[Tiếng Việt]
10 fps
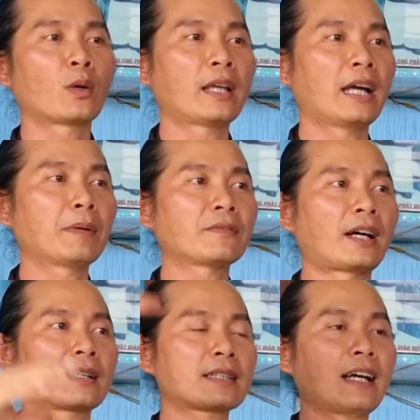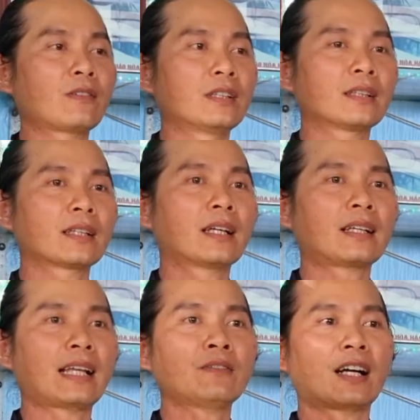rồi về bên Phật làm sao được? Thì cái
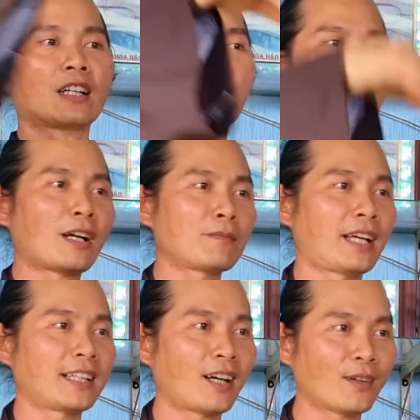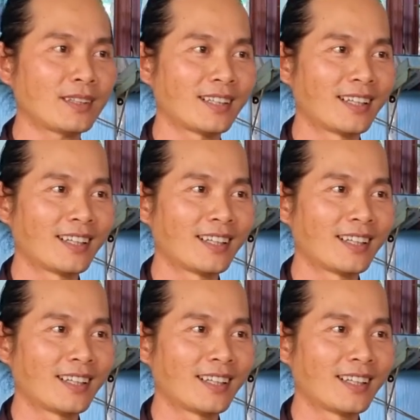cảnh Phật nó cũng giống vậy thôi,